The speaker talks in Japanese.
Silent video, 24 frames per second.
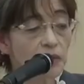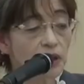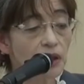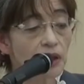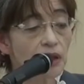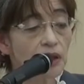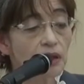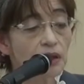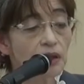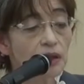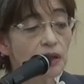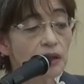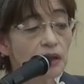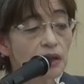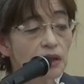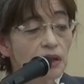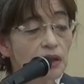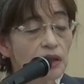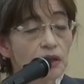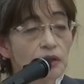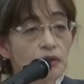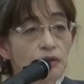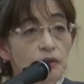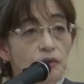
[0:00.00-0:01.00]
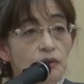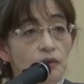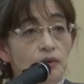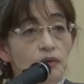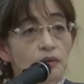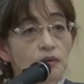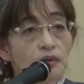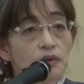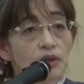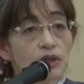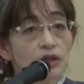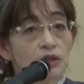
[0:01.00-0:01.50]
例えば、えー、そ
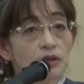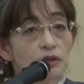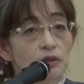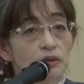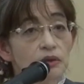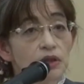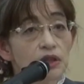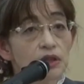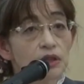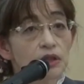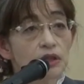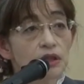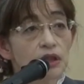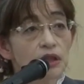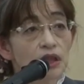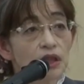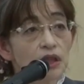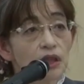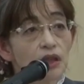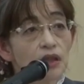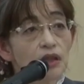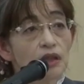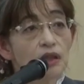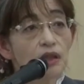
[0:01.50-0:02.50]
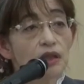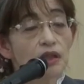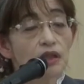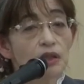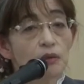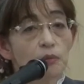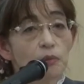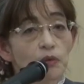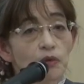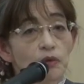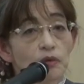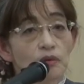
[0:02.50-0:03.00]
のような人たちが
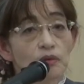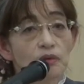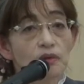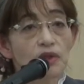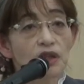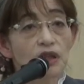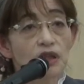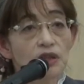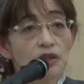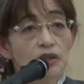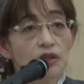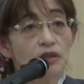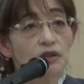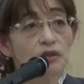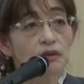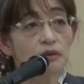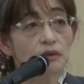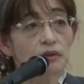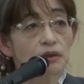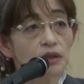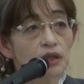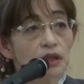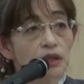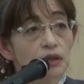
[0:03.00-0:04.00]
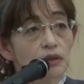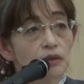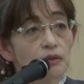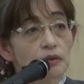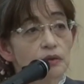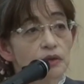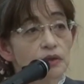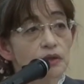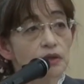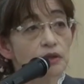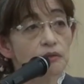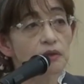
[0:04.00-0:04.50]
疑問を発する点
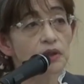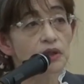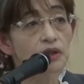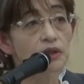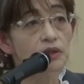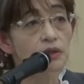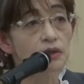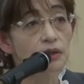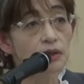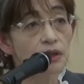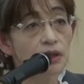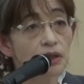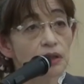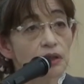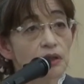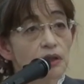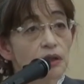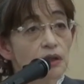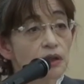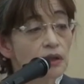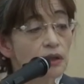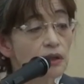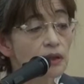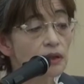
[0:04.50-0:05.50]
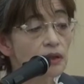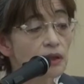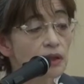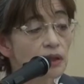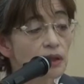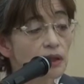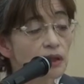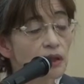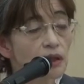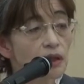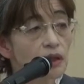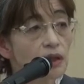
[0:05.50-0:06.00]
としてはですね、
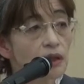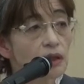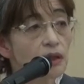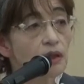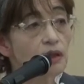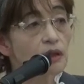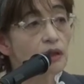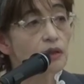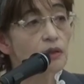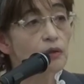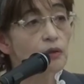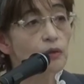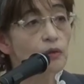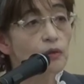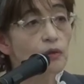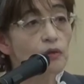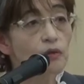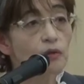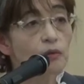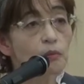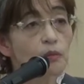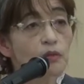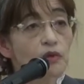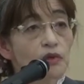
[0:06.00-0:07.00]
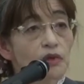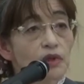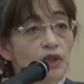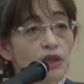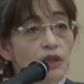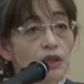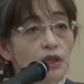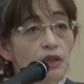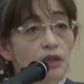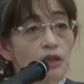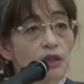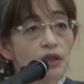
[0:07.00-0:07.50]
えー、この物
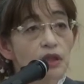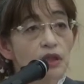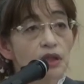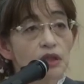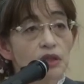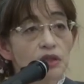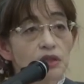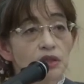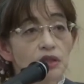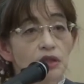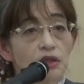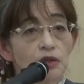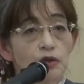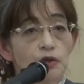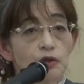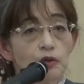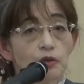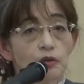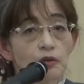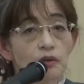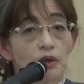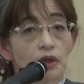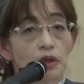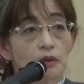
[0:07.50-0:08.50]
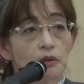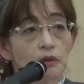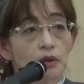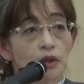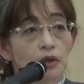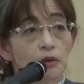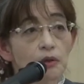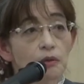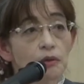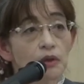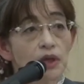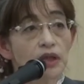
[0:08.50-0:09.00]
語完全懲
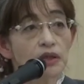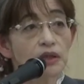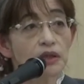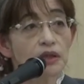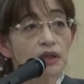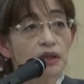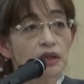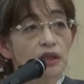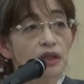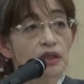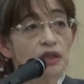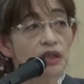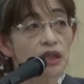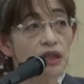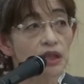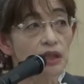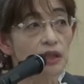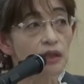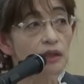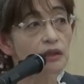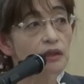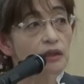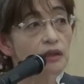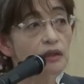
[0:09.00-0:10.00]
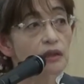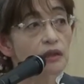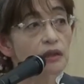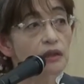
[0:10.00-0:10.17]
悪で終わっていない。